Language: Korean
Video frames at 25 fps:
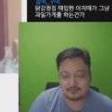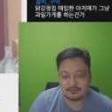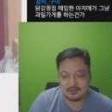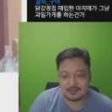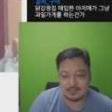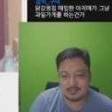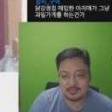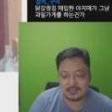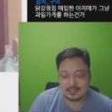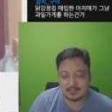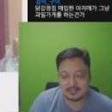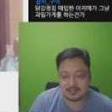
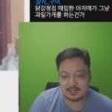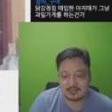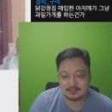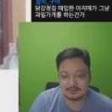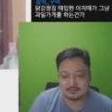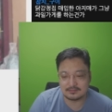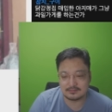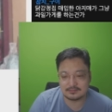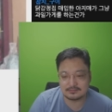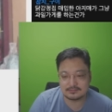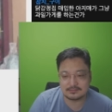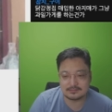과일 가게가
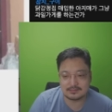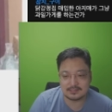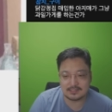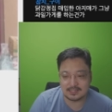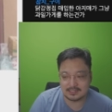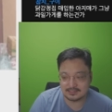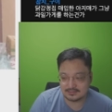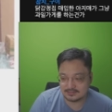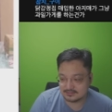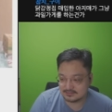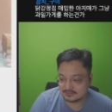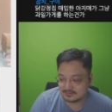들어선 게
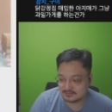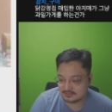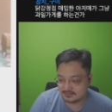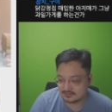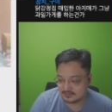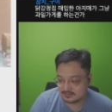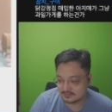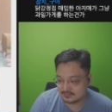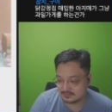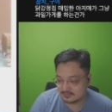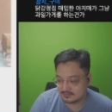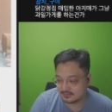
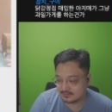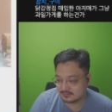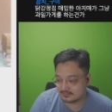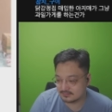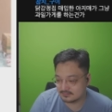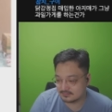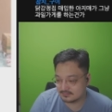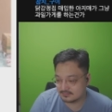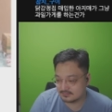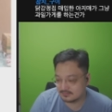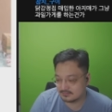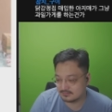아닌지
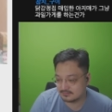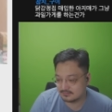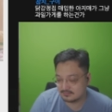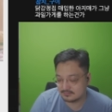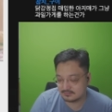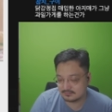하는.